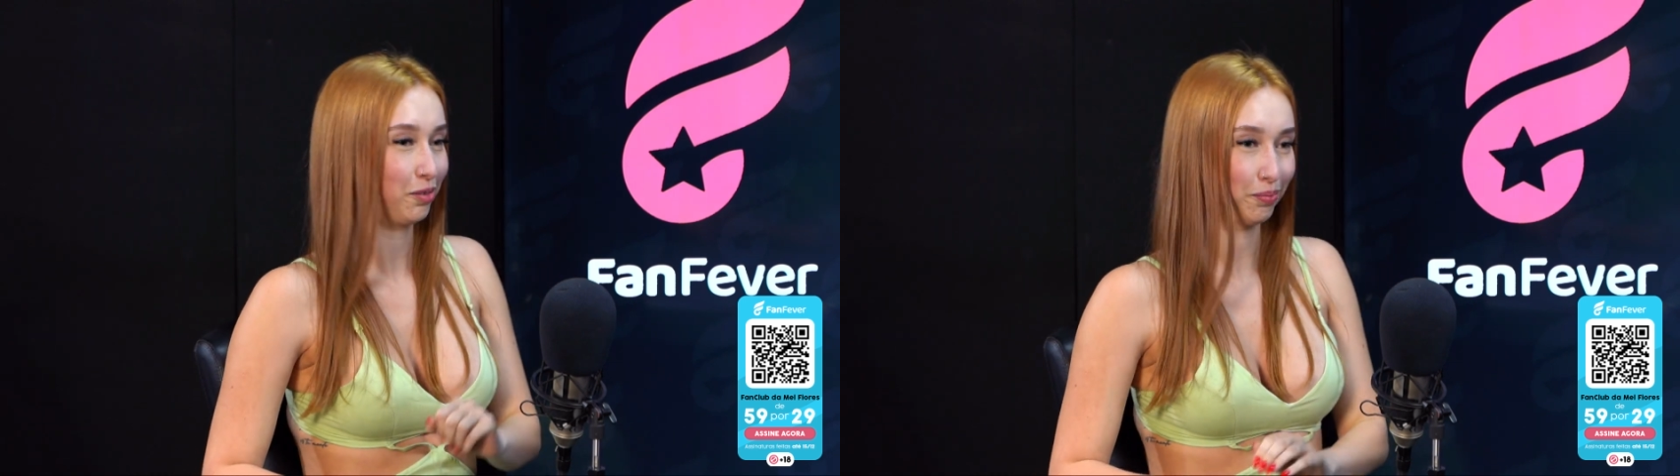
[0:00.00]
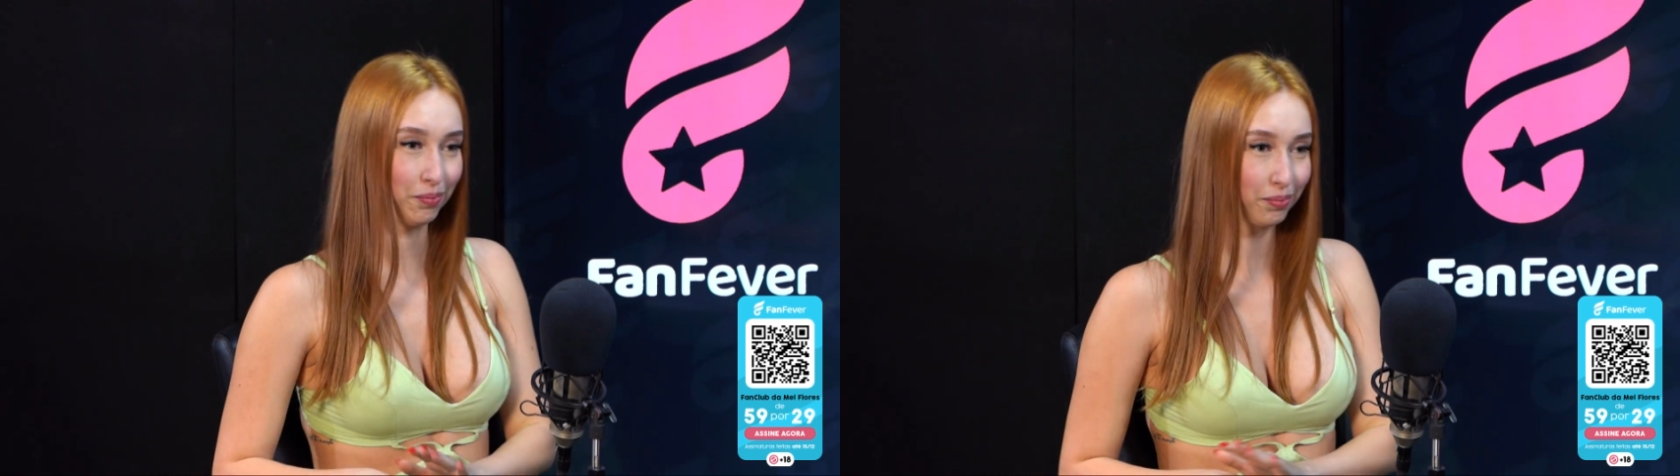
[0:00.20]

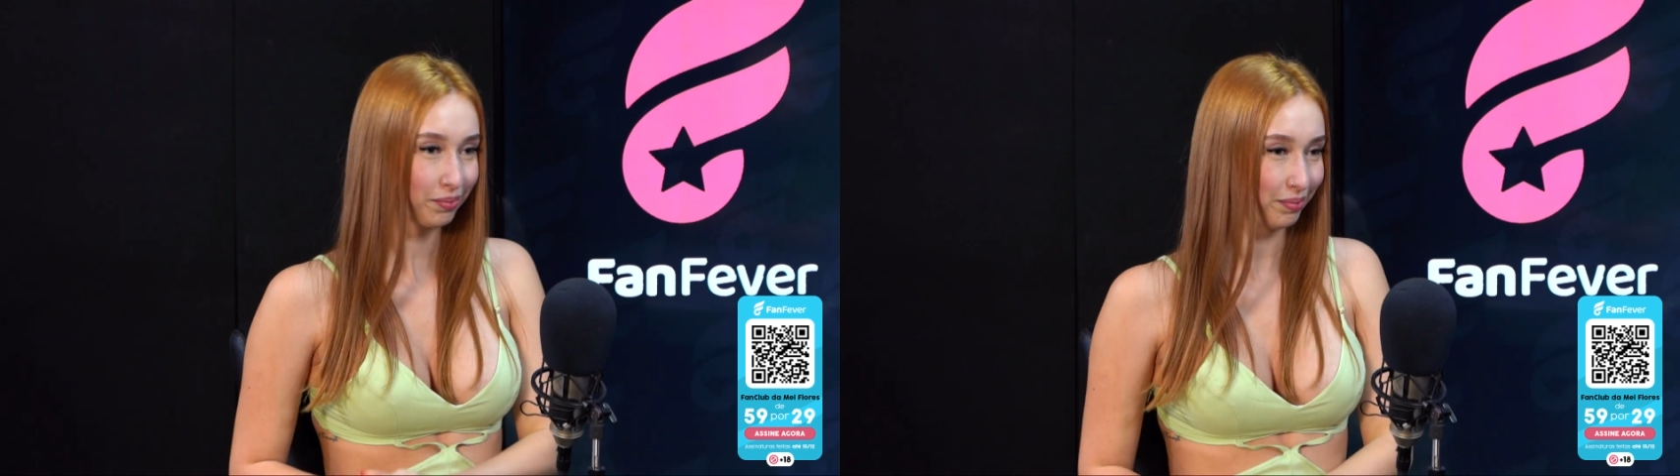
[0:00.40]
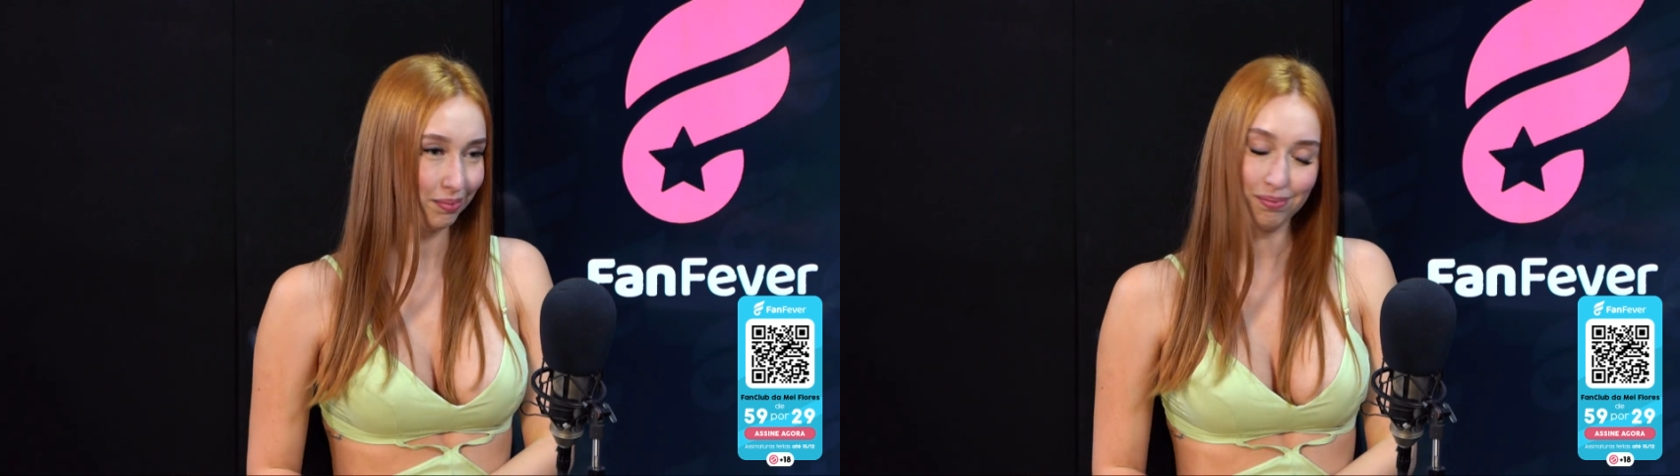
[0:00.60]
Não
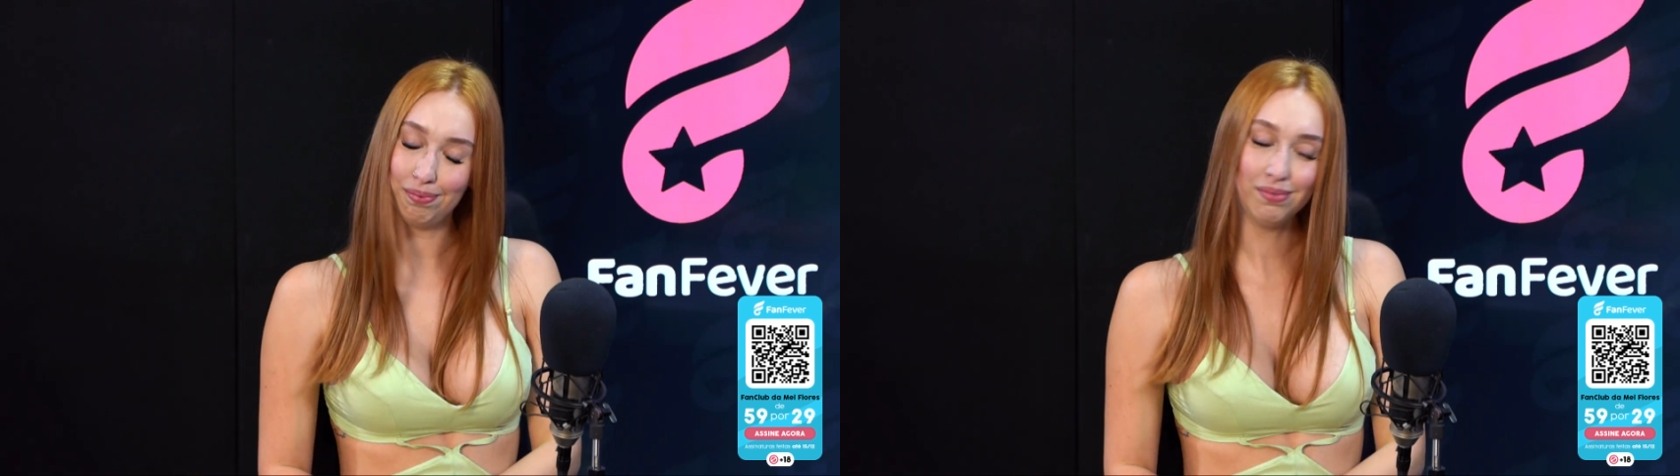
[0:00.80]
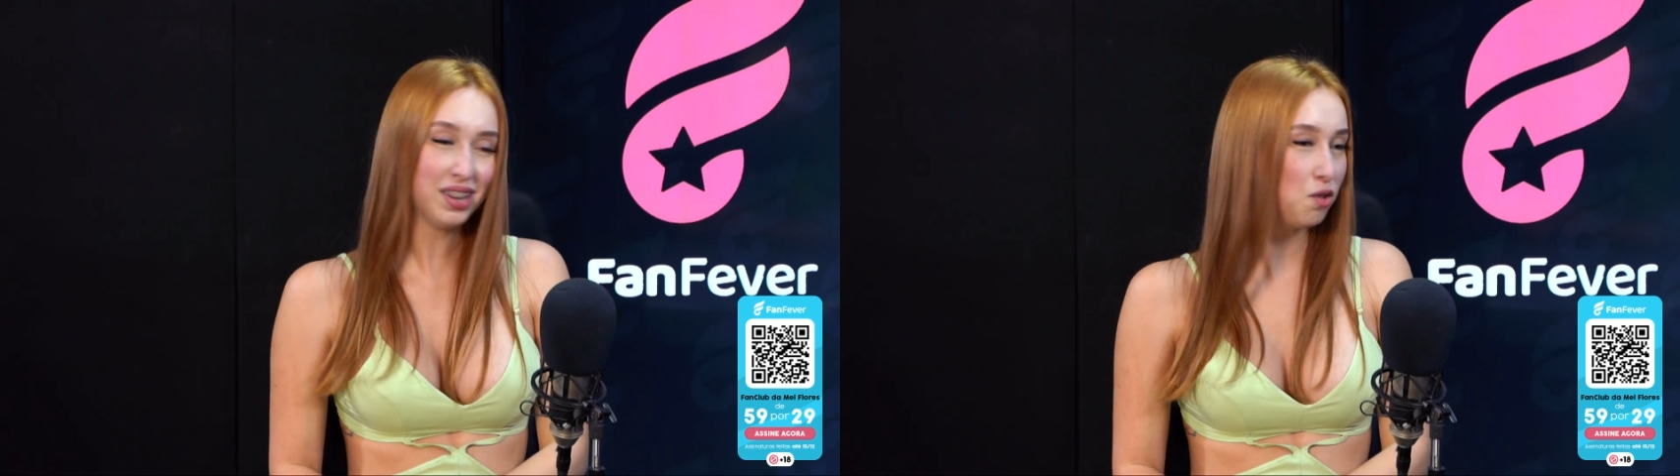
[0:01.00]
mesmo.
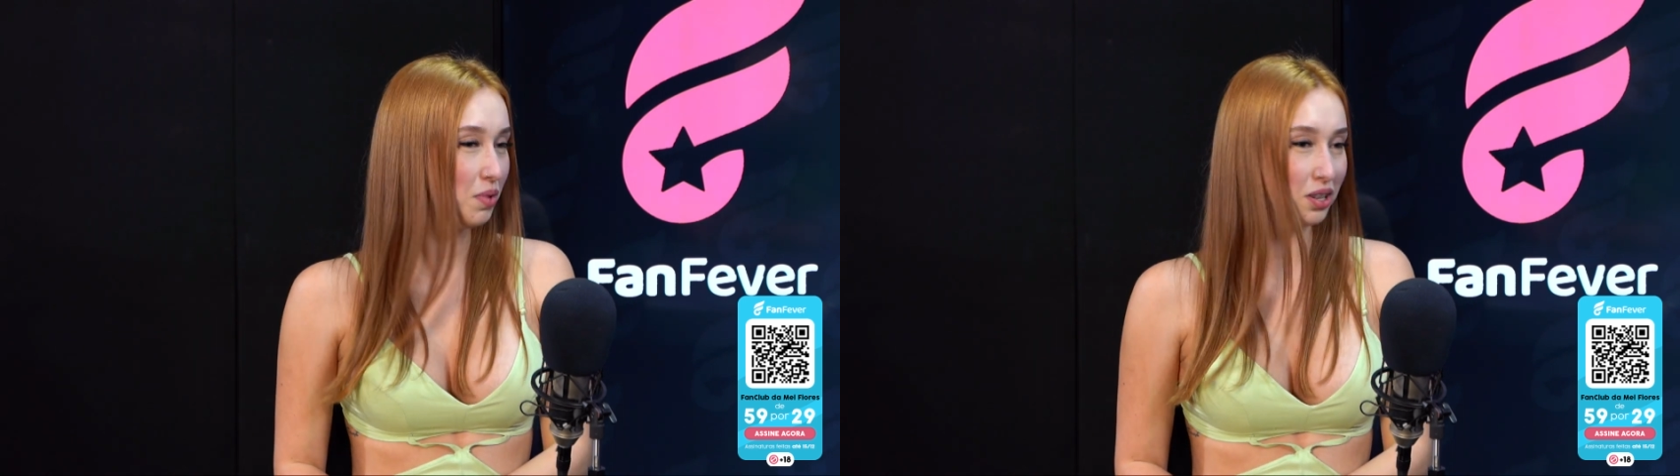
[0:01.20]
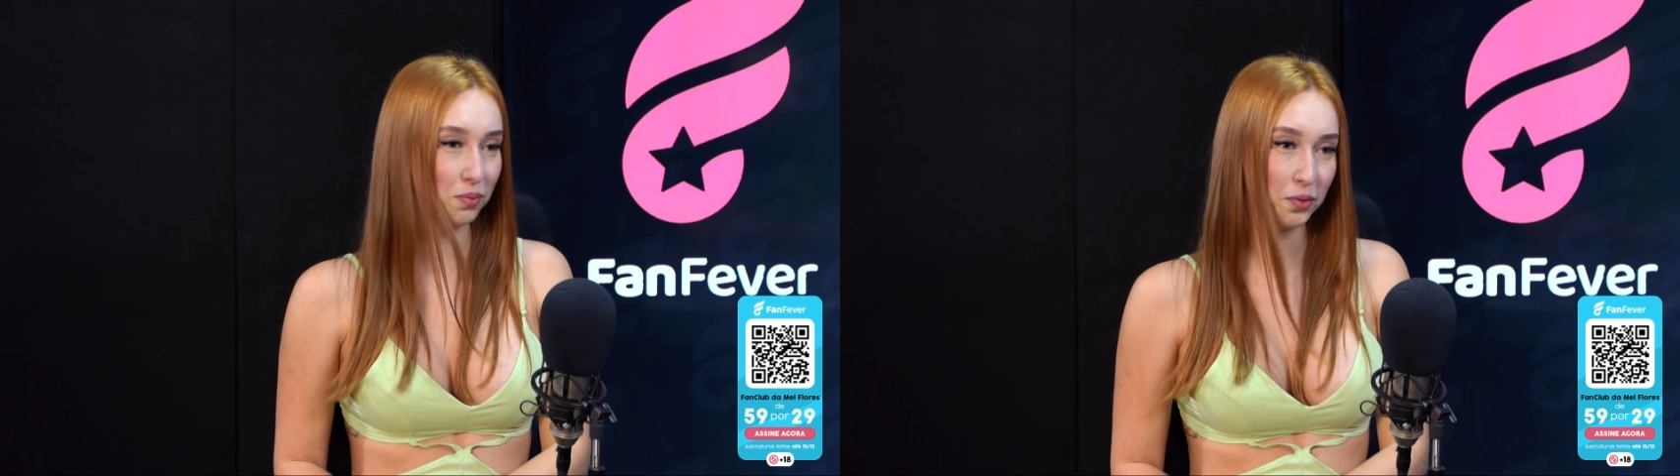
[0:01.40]
Não mesmo.